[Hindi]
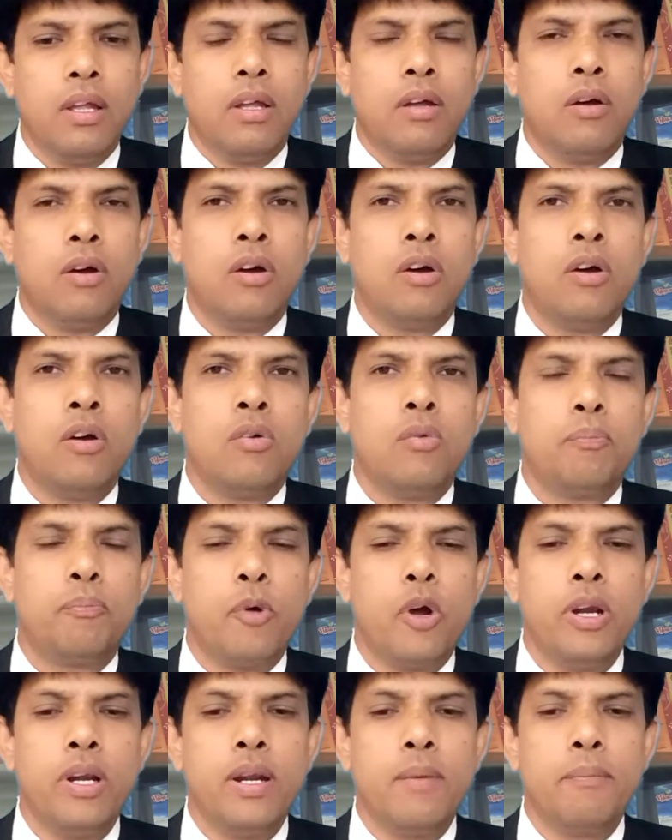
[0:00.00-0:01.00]

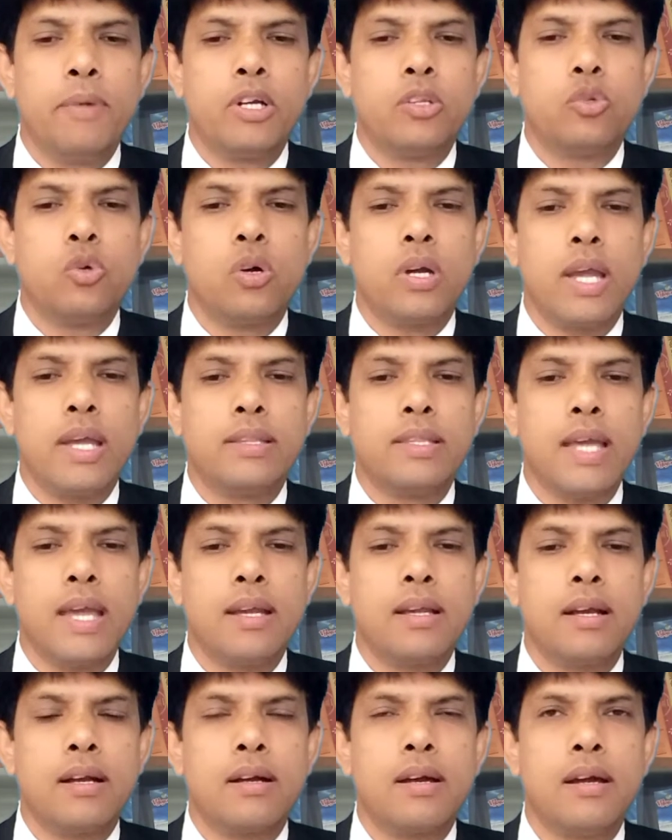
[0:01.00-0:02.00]
पॉइंट नंबर दो कहता
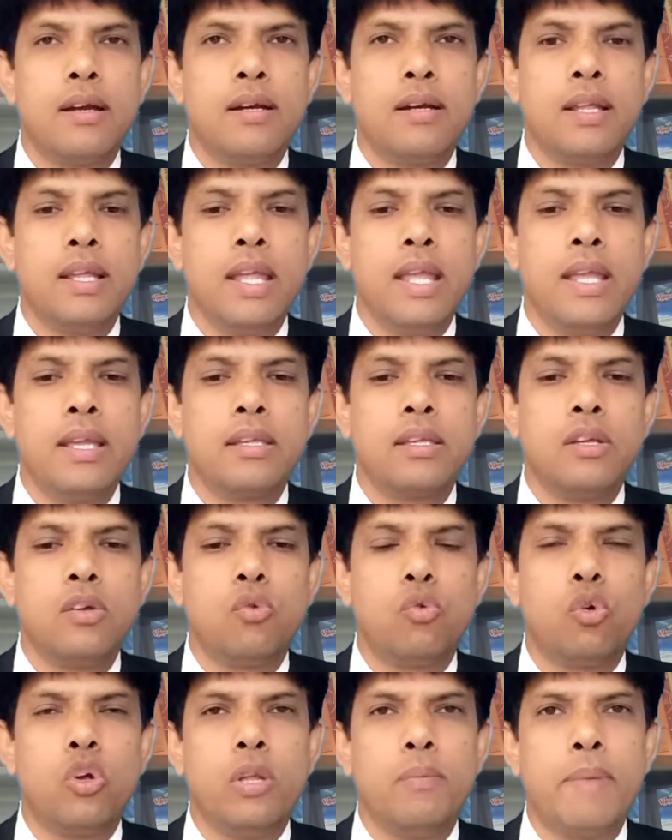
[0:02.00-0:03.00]
है कि खंड एक की
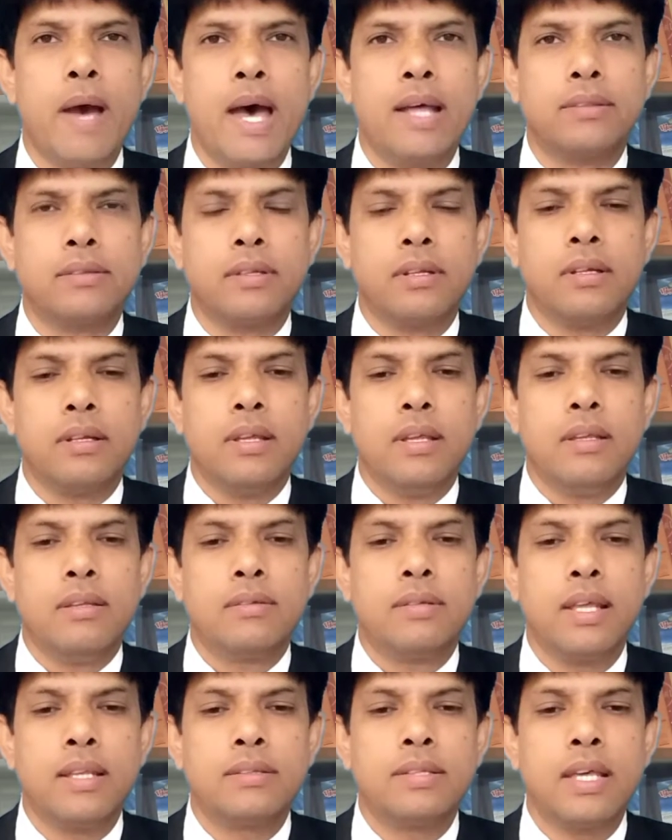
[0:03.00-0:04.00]
कोई बात
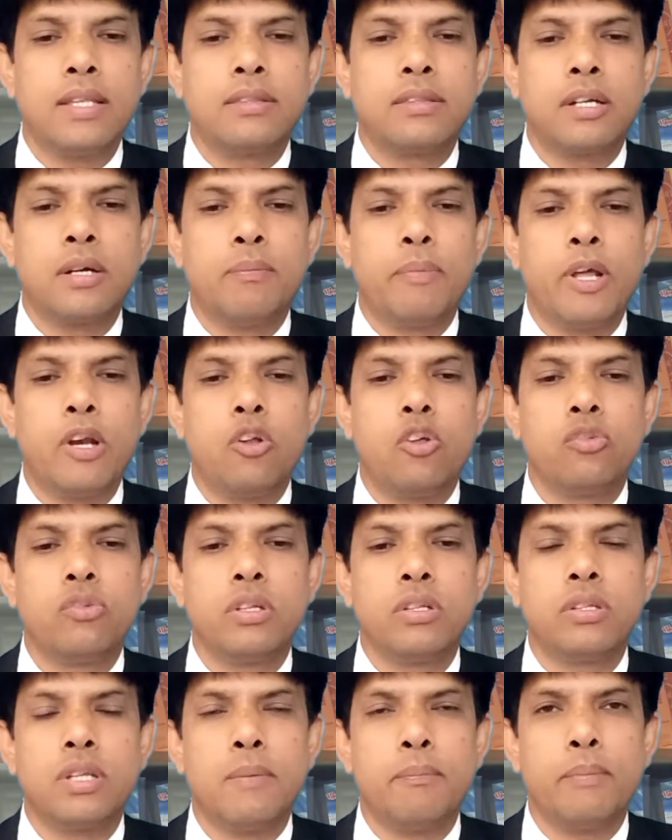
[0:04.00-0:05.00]
सशस्त्र बलों
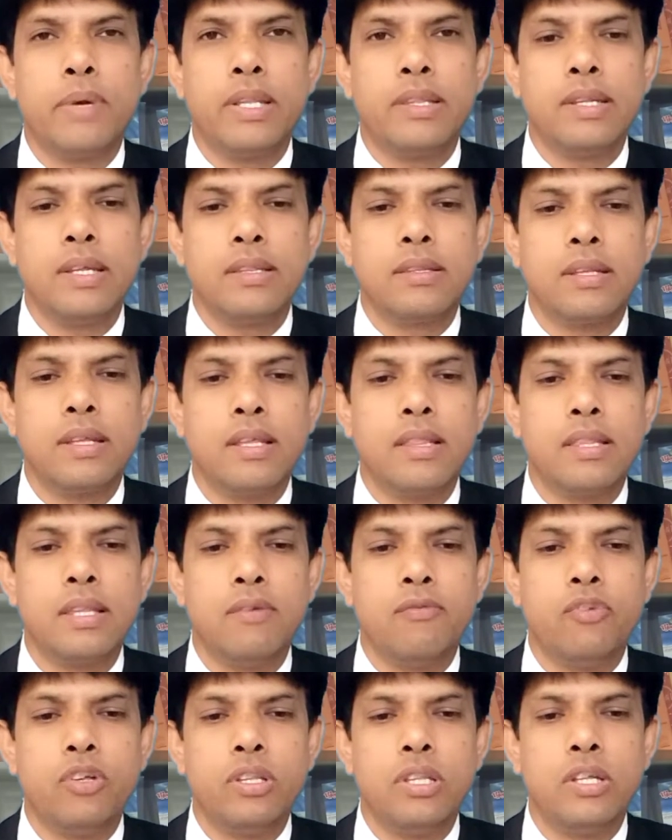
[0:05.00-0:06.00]
से संबंधित
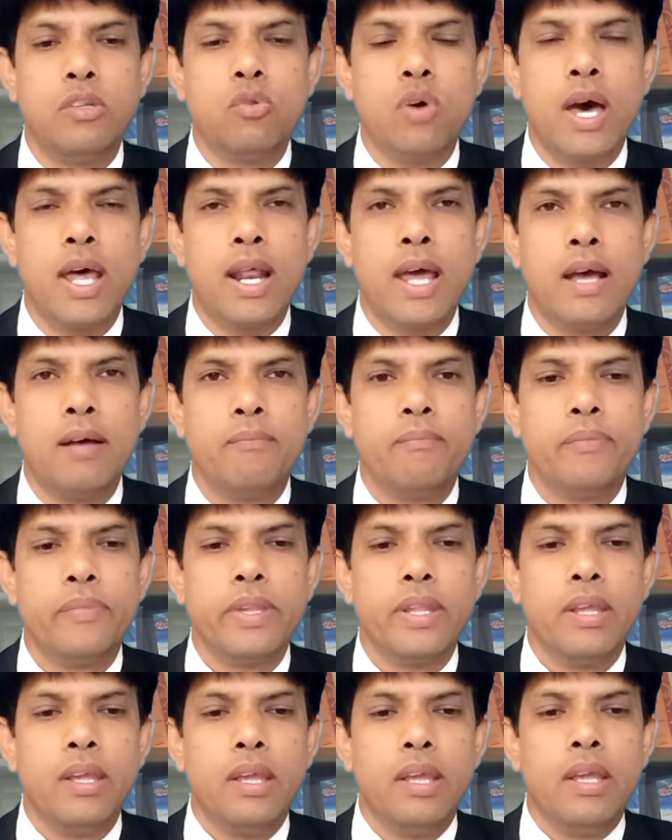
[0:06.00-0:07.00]
किसी विधि द्वारा
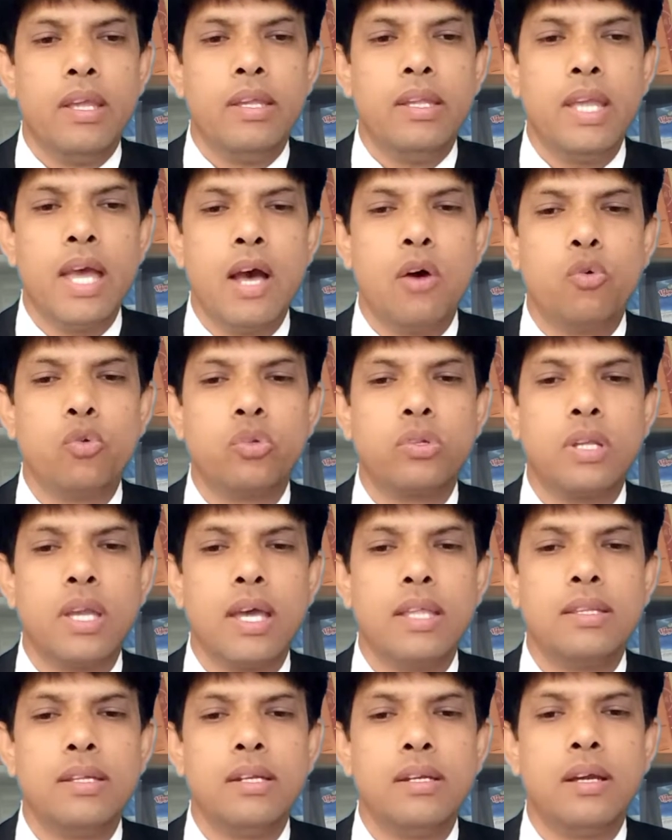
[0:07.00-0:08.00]
या उसके
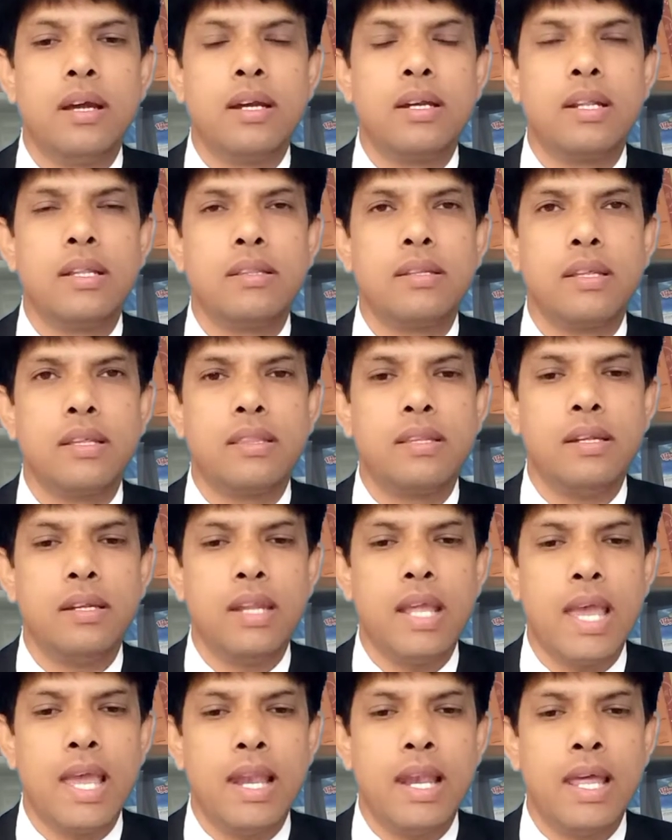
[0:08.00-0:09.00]
अधीन गठित किसी
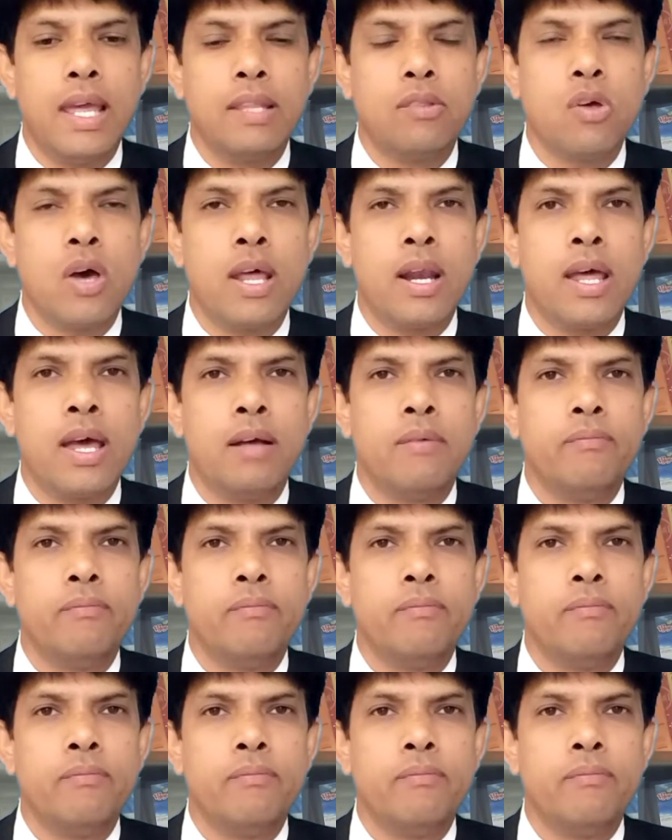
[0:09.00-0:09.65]
न्यायालय द्वारा